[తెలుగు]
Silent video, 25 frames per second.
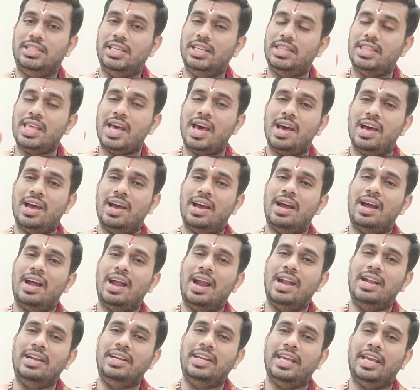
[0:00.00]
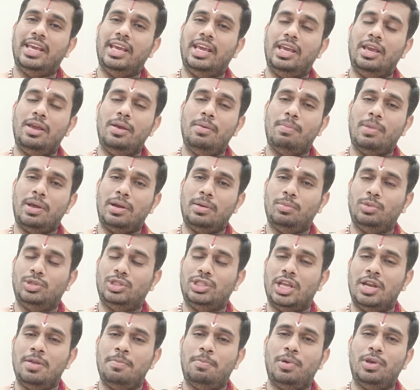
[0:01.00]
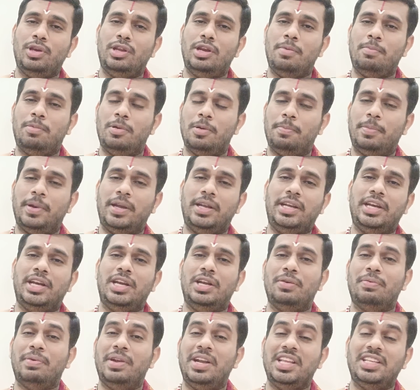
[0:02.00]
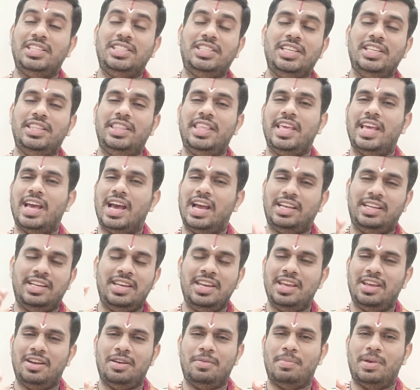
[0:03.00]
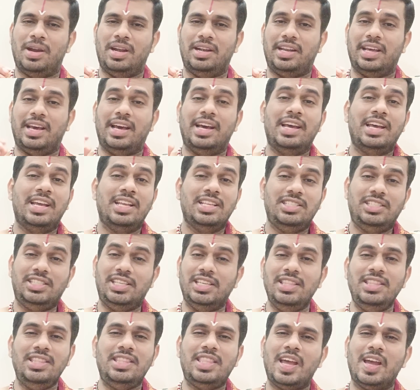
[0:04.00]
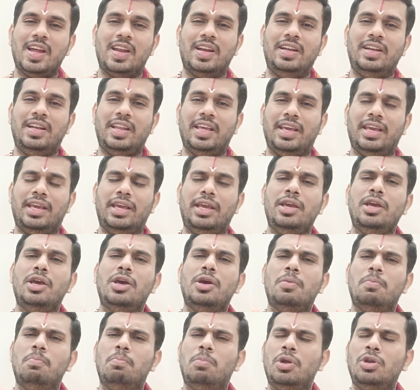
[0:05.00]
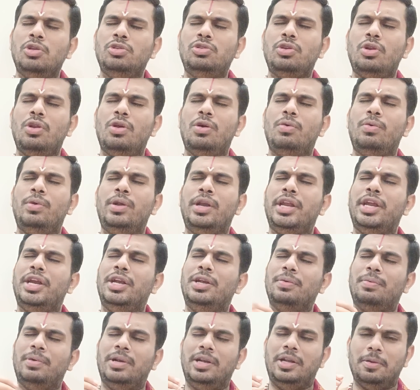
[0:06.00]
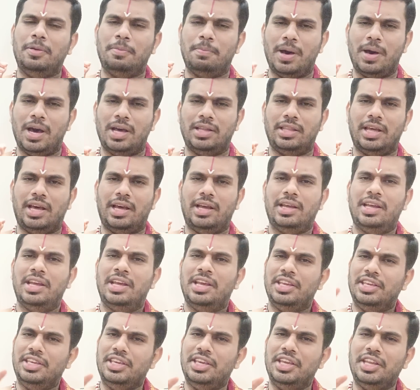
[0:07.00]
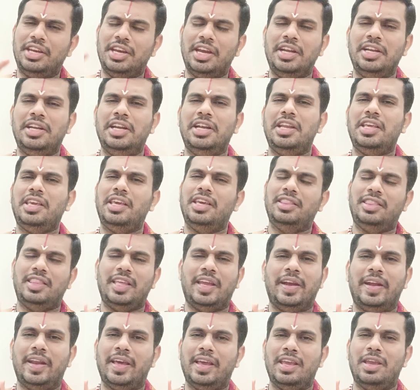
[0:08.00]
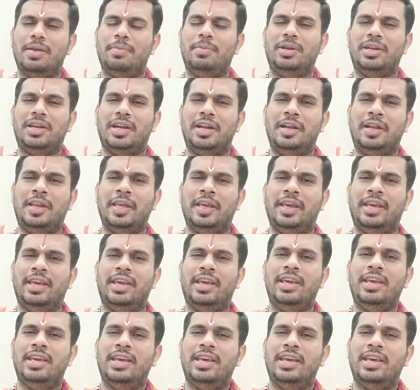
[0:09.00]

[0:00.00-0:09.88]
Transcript: చిత అంటే మనం చనిపోయినప్పుడు పెట్టేటువంటి చితి అగ్ని అనమాట చింత అంటే మనసులో ఉండేటువంటి బాధ ఈ రెండిటికి తేడా ఏమిటంటే